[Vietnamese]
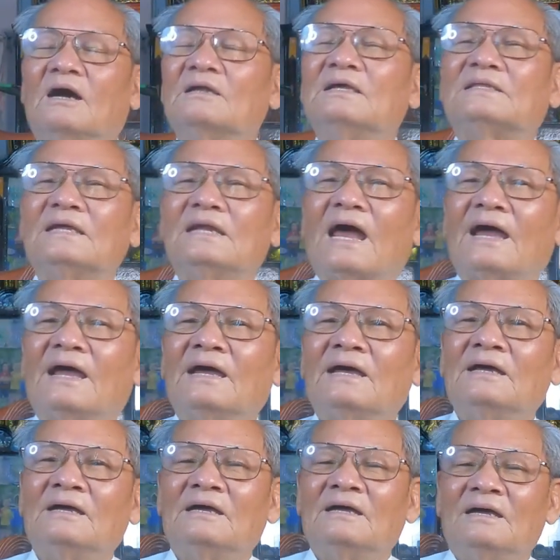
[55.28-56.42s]
thường như thế này.
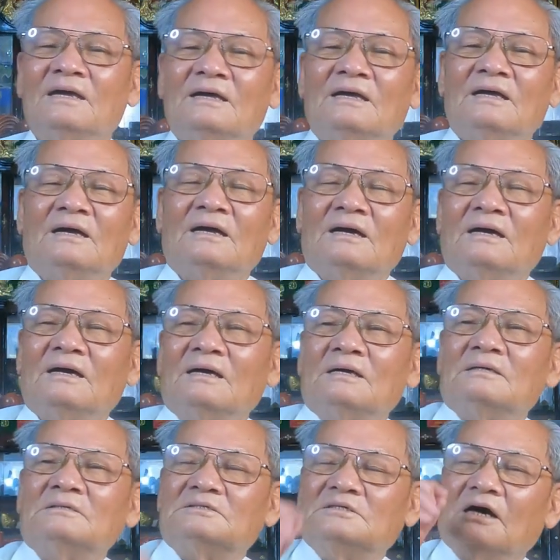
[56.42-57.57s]

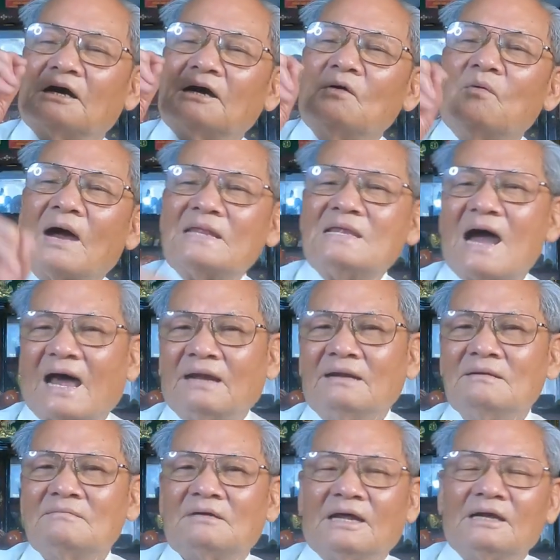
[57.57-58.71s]
Giữa cái hoa
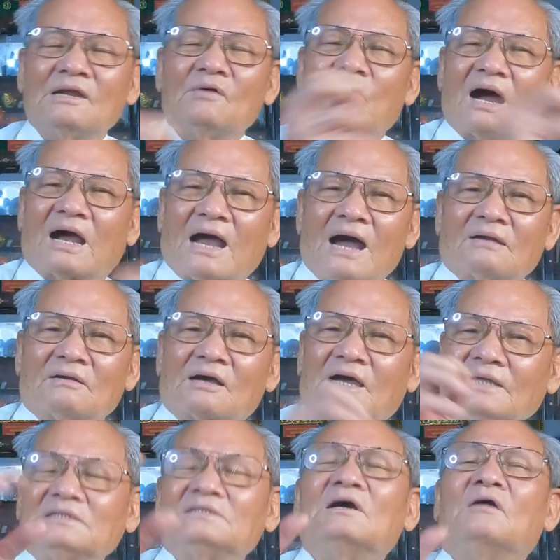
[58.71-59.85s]
nhãn đến cái hoa khác nó
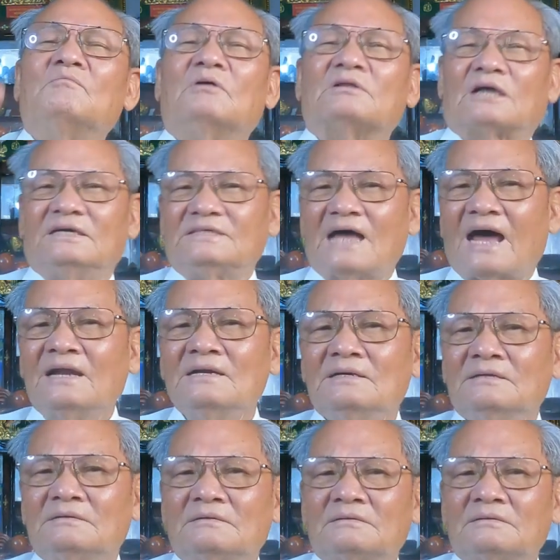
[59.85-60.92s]
cách nhau một thời gian.